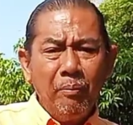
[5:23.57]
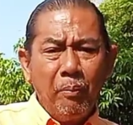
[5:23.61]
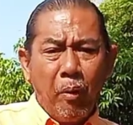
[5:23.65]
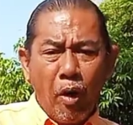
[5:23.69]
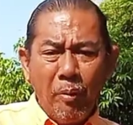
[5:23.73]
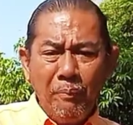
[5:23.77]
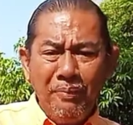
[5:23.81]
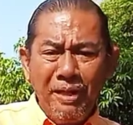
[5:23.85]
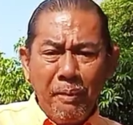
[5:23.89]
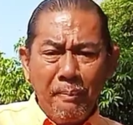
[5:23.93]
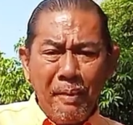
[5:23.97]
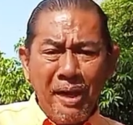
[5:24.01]
ผ
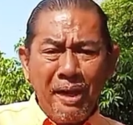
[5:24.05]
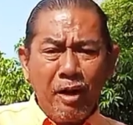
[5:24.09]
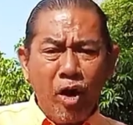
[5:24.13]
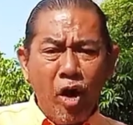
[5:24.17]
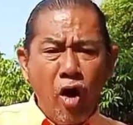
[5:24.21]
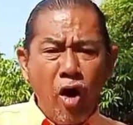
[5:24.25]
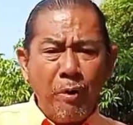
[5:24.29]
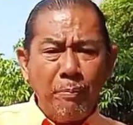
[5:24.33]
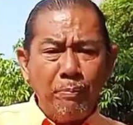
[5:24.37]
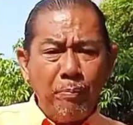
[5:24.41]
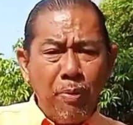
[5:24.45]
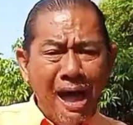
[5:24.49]
มเนี่ยแม่งโค
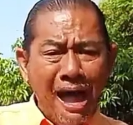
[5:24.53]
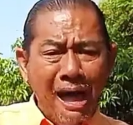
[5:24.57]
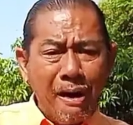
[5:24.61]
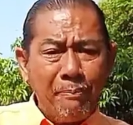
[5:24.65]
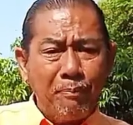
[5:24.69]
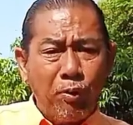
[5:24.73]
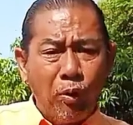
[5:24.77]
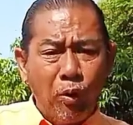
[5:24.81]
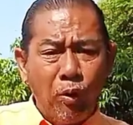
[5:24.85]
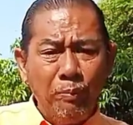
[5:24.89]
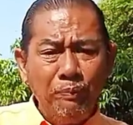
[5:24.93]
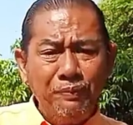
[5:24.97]
ตรภาค
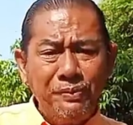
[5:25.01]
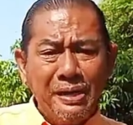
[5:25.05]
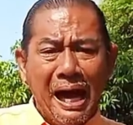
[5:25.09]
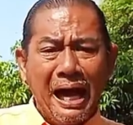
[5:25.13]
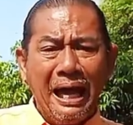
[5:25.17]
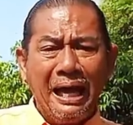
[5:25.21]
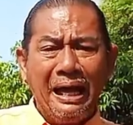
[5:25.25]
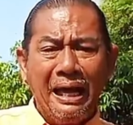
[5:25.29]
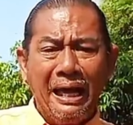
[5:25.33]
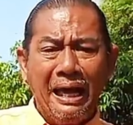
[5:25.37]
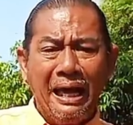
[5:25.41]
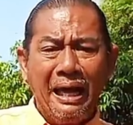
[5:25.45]
ภูมิใจ
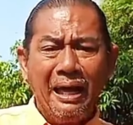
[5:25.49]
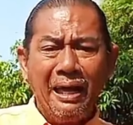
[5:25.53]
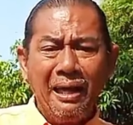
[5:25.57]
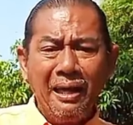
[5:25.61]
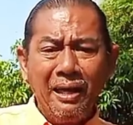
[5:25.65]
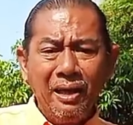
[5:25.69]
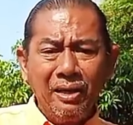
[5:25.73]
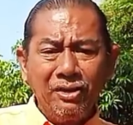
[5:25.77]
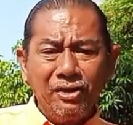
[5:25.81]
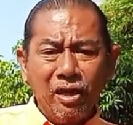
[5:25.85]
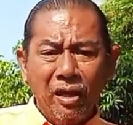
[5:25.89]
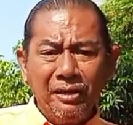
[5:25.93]
เลย
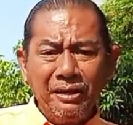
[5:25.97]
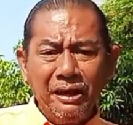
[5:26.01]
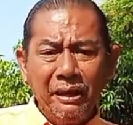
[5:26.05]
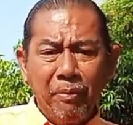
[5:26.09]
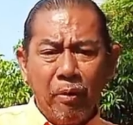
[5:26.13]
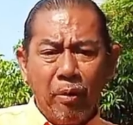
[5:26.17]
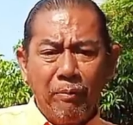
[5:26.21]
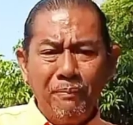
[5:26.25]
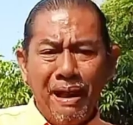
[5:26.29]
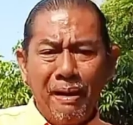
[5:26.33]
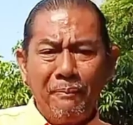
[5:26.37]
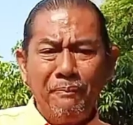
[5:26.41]
ตอนที่
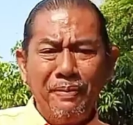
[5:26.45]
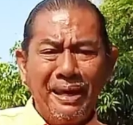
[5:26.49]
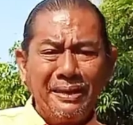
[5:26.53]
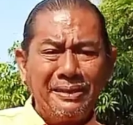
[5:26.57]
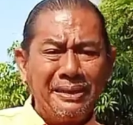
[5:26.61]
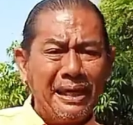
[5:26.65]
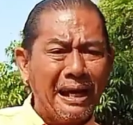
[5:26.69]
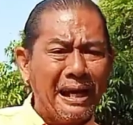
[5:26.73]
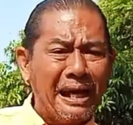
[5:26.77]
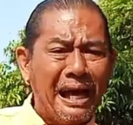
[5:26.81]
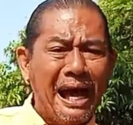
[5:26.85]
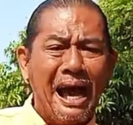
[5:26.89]
ผมรับรา
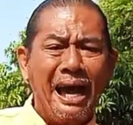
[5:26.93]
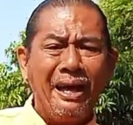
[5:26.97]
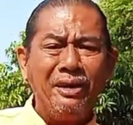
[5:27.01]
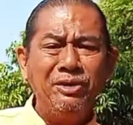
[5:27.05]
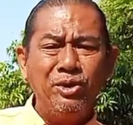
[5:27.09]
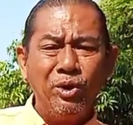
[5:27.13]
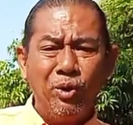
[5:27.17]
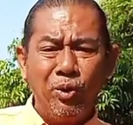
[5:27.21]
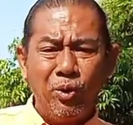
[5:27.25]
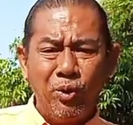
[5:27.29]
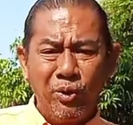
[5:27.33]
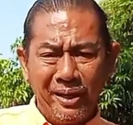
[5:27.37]
ชการ
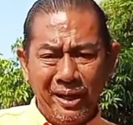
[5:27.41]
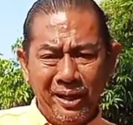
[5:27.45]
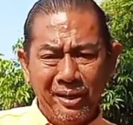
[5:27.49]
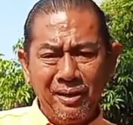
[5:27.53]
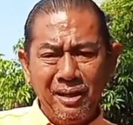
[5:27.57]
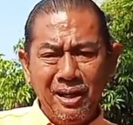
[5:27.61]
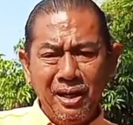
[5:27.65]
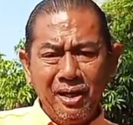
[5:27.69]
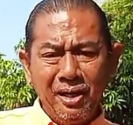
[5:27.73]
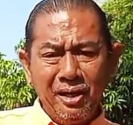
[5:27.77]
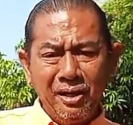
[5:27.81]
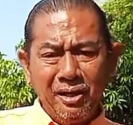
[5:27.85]
อยู่เนี่ย
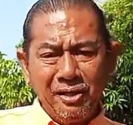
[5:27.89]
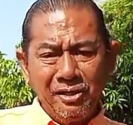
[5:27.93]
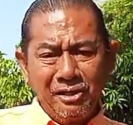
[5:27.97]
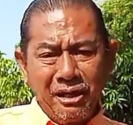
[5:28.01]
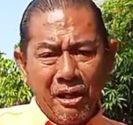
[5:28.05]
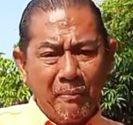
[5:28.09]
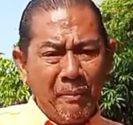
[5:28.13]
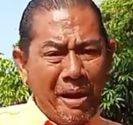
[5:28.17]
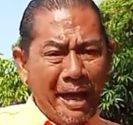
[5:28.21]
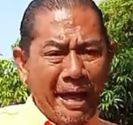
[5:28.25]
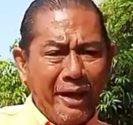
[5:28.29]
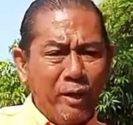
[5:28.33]
ส
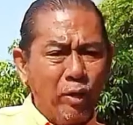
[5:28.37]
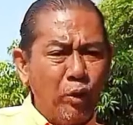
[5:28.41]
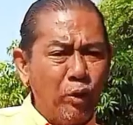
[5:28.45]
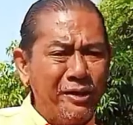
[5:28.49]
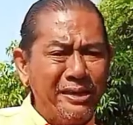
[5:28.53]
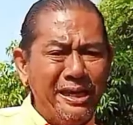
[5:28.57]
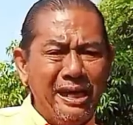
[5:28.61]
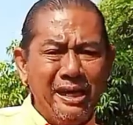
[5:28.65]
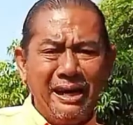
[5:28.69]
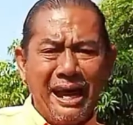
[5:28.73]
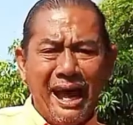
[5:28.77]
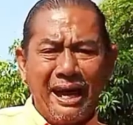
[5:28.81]
มัยคุณ
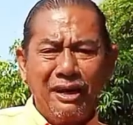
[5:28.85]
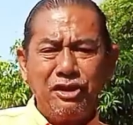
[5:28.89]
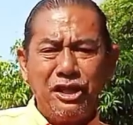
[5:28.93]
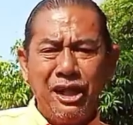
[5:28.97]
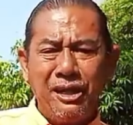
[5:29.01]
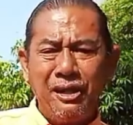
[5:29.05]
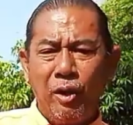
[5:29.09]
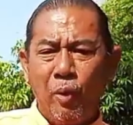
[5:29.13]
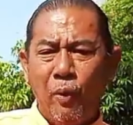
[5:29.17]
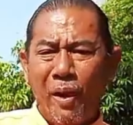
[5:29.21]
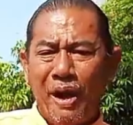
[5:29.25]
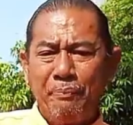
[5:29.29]
ยิ่งรักชิ
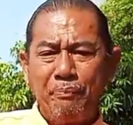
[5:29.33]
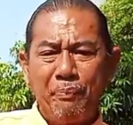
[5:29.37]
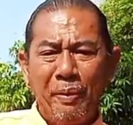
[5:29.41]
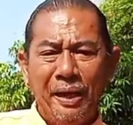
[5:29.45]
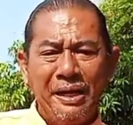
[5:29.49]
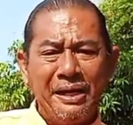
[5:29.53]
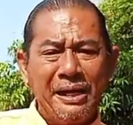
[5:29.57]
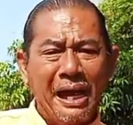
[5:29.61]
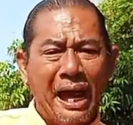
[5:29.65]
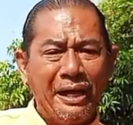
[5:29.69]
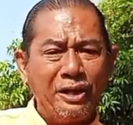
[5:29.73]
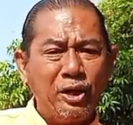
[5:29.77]
นวัตรเป็
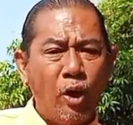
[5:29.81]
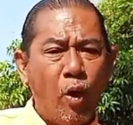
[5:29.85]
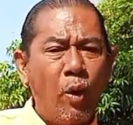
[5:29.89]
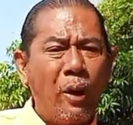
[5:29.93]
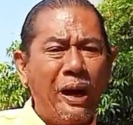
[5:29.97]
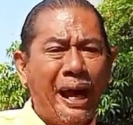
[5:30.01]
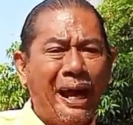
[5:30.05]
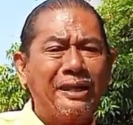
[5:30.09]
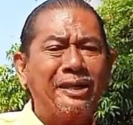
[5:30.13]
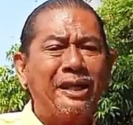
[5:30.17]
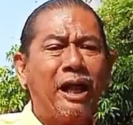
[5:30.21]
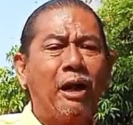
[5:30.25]
นนายก
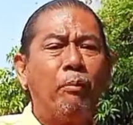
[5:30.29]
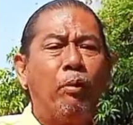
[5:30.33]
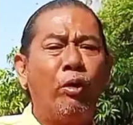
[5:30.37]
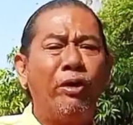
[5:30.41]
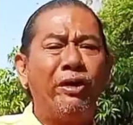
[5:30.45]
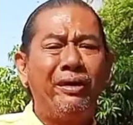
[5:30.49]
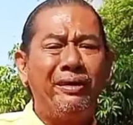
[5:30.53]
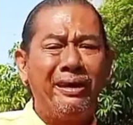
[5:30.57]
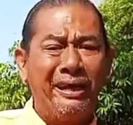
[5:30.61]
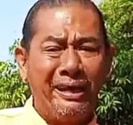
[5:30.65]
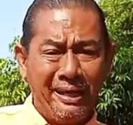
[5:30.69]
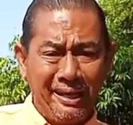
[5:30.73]
รัฐม
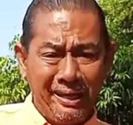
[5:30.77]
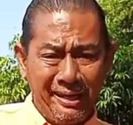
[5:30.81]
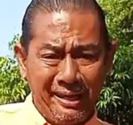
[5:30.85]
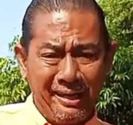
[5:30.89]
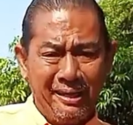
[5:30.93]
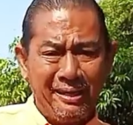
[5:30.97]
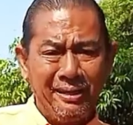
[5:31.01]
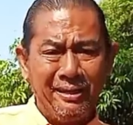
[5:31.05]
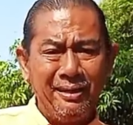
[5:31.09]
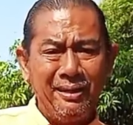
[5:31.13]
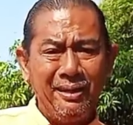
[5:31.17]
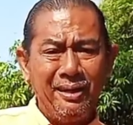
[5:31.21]
นตรี
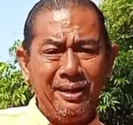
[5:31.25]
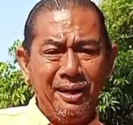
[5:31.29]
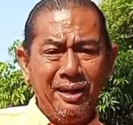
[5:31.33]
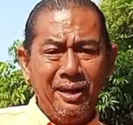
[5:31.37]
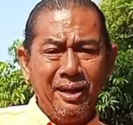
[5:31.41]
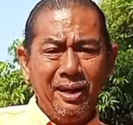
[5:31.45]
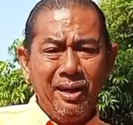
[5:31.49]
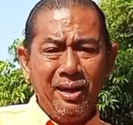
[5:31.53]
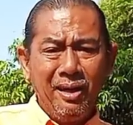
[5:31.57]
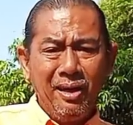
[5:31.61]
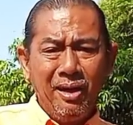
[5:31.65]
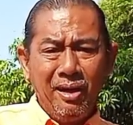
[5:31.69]
เนี่ย
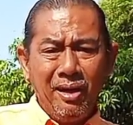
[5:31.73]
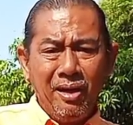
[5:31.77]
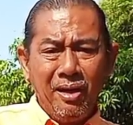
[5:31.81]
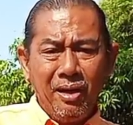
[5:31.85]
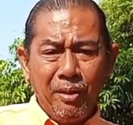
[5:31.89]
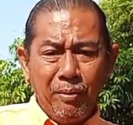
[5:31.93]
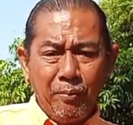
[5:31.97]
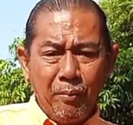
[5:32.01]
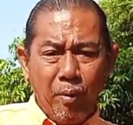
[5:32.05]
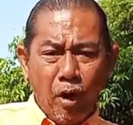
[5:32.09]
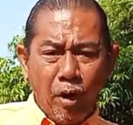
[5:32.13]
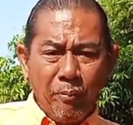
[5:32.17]

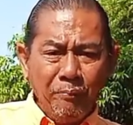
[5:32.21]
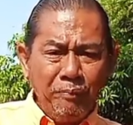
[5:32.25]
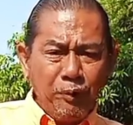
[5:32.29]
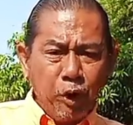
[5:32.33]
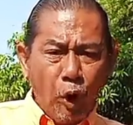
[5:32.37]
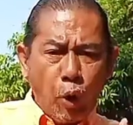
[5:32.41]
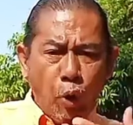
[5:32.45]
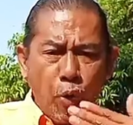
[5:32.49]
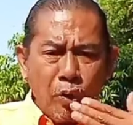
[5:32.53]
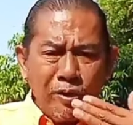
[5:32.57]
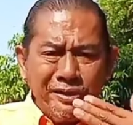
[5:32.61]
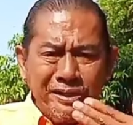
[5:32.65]
ผม
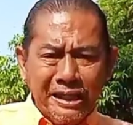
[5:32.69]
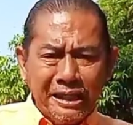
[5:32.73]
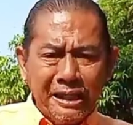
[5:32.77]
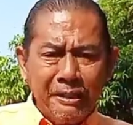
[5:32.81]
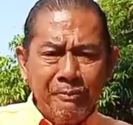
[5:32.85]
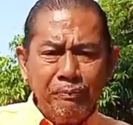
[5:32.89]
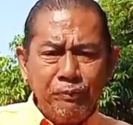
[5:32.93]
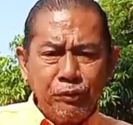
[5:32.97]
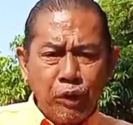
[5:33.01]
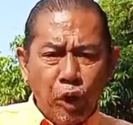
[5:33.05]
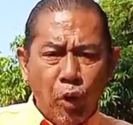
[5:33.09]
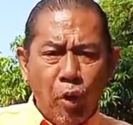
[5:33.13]
ถูกยื
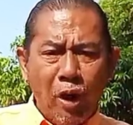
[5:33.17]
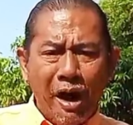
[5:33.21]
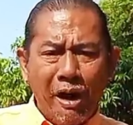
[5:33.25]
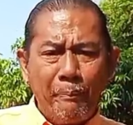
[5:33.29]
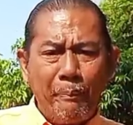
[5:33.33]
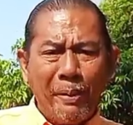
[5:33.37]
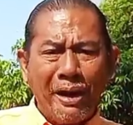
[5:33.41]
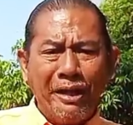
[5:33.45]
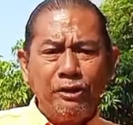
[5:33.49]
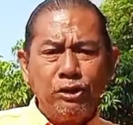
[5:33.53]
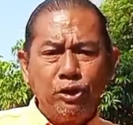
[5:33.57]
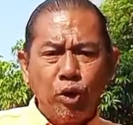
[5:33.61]
มตัว
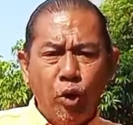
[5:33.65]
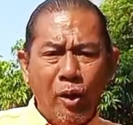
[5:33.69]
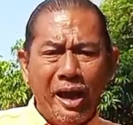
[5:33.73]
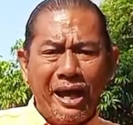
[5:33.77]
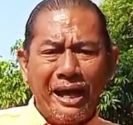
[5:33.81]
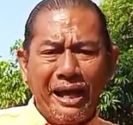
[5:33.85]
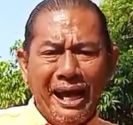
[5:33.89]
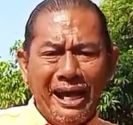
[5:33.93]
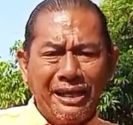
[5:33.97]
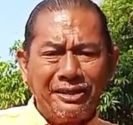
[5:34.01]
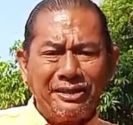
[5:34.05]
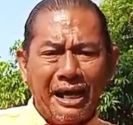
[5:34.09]
ไปช่วย
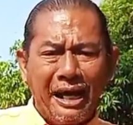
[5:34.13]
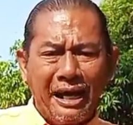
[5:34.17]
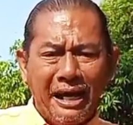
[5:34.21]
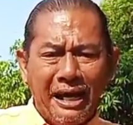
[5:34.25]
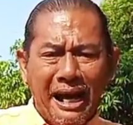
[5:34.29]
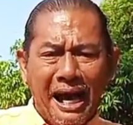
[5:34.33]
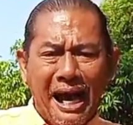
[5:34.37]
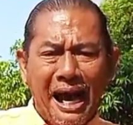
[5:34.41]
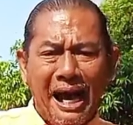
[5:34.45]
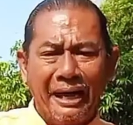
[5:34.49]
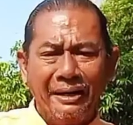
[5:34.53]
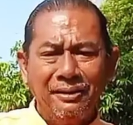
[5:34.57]
ราช
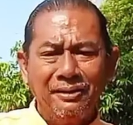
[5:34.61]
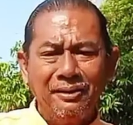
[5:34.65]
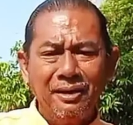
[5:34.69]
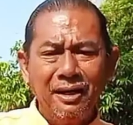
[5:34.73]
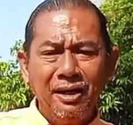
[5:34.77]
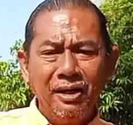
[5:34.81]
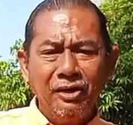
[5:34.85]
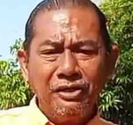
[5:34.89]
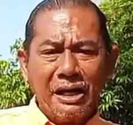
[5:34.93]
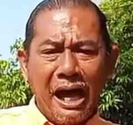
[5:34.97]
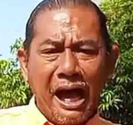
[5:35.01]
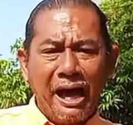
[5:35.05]
การ
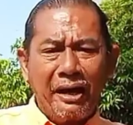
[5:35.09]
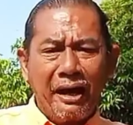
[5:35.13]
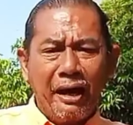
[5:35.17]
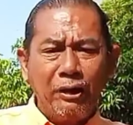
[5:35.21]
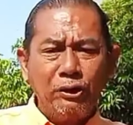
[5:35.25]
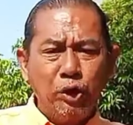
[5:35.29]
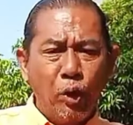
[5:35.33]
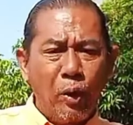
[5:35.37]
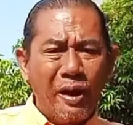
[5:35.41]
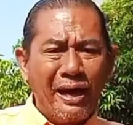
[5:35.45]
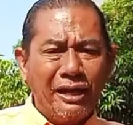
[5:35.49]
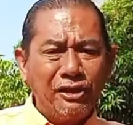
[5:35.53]
จากก
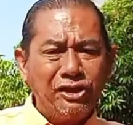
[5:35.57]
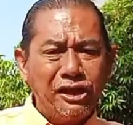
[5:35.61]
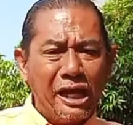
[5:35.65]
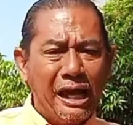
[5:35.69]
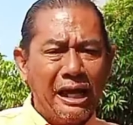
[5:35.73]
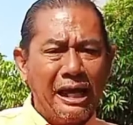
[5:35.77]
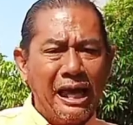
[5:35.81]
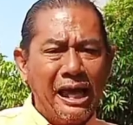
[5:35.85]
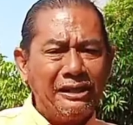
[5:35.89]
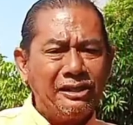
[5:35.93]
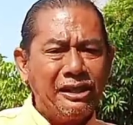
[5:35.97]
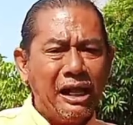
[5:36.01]
ระทรวงเกษ
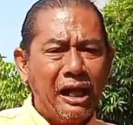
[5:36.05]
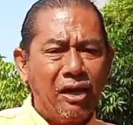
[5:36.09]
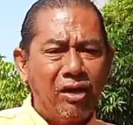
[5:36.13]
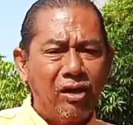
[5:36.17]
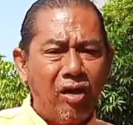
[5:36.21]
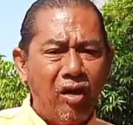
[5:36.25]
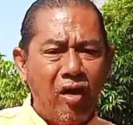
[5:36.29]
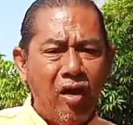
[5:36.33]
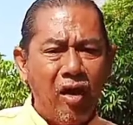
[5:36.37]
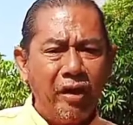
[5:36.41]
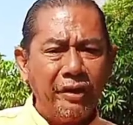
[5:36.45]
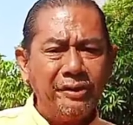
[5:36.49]
ตรและสห
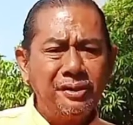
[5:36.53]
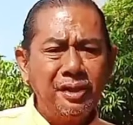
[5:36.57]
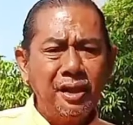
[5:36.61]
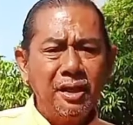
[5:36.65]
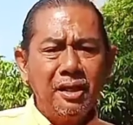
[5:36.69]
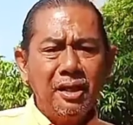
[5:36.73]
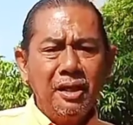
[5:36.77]
กรณ์